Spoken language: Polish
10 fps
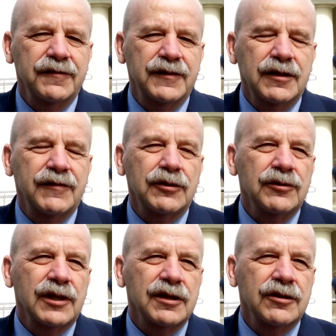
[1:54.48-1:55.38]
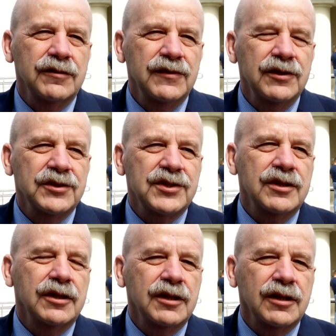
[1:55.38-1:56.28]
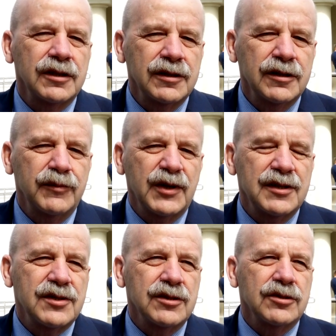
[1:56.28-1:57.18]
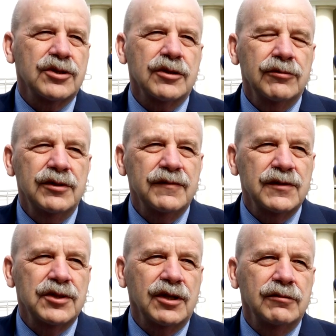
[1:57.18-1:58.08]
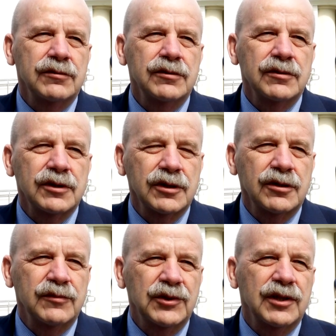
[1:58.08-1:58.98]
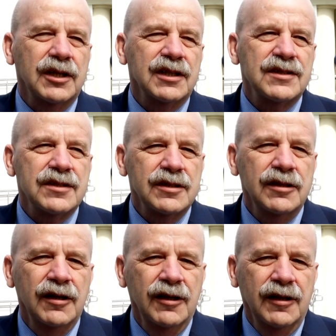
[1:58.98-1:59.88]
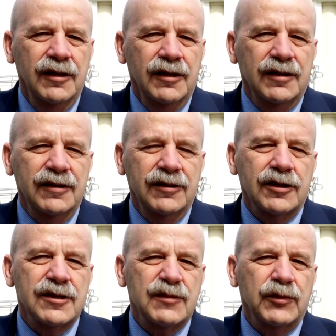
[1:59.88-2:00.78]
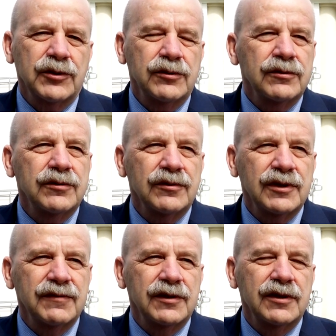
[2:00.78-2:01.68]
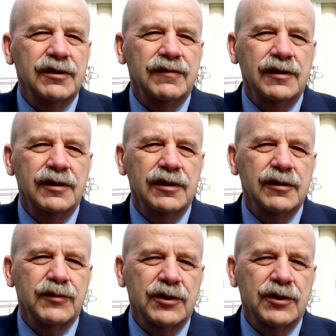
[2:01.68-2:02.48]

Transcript: w tych warunkach covidowskich pracy szczególnie Wydziału Komunikacji i transportu, który w tej chwili